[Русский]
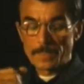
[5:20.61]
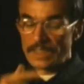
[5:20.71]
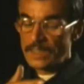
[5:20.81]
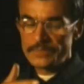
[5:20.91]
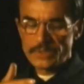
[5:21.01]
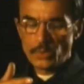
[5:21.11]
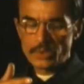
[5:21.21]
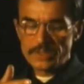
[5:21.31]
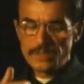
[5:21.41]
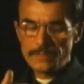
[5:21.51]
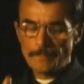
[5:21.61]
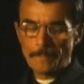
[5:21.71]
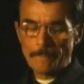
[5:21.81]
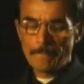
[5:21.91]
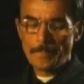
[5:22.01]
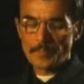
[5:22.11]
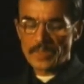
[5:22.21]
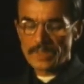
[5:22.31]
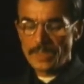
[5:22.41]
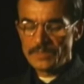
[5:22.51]
Когда все ушли,
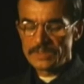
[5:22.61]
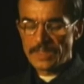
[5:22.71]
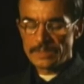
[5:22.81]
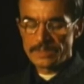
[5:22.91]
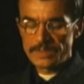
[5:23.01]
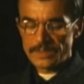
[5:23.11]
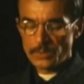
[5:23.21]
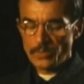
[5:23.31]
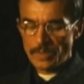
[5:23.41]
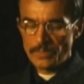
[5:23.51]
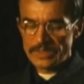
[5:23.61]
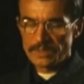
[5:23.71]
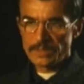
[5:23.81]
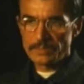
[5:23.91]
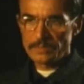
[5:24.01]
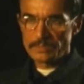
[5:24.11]
там из, из носков обычно там